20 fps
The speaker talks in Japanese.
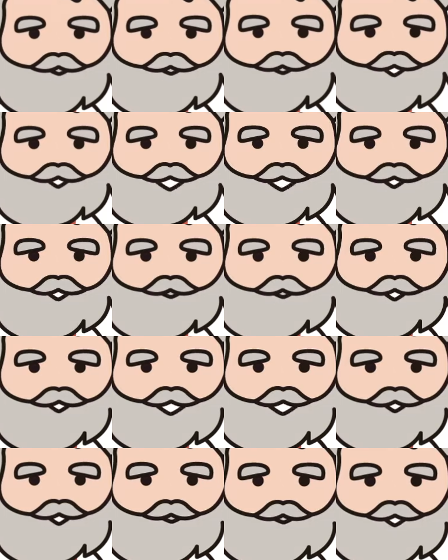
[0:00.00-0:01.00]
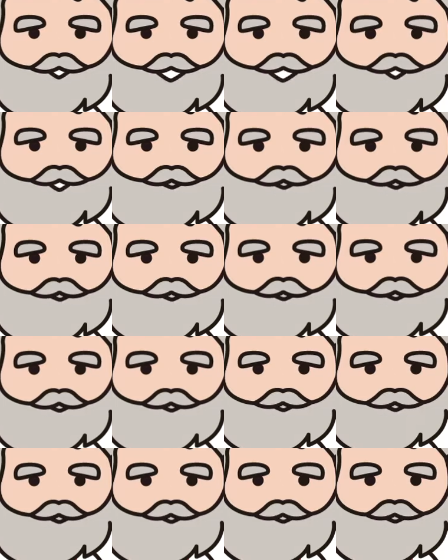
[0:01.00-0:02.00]
聞いてください
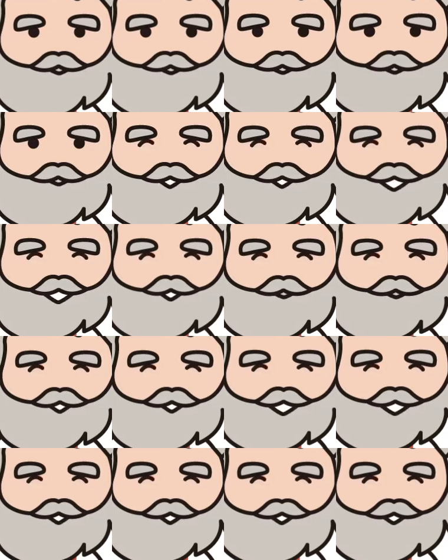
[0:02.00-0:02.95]
と言い